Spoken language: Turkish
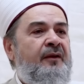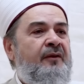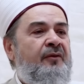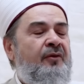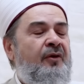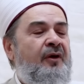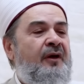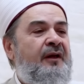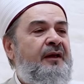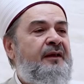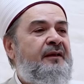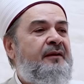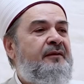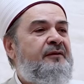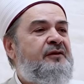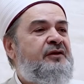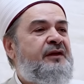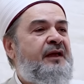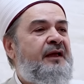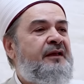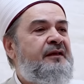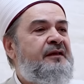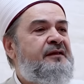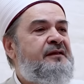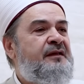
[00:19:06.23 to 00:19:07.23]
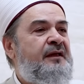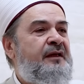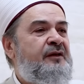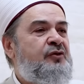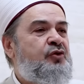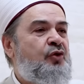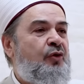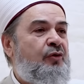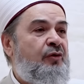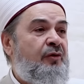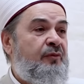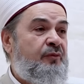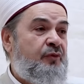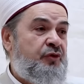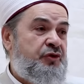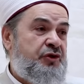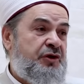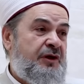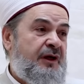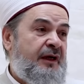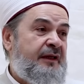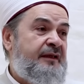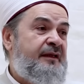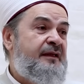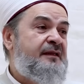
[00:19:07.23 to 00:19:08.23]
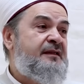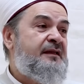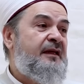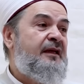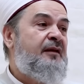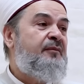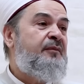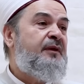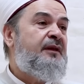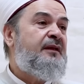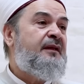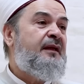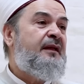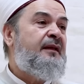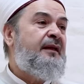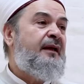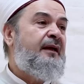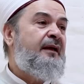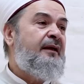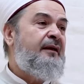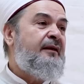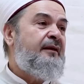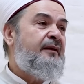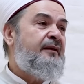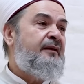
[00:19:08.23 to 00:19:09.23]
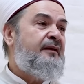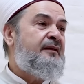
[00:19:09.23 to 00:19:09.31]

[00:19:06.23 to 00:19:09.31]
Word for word: öyle kendisine sorulmuş hadis ilminde de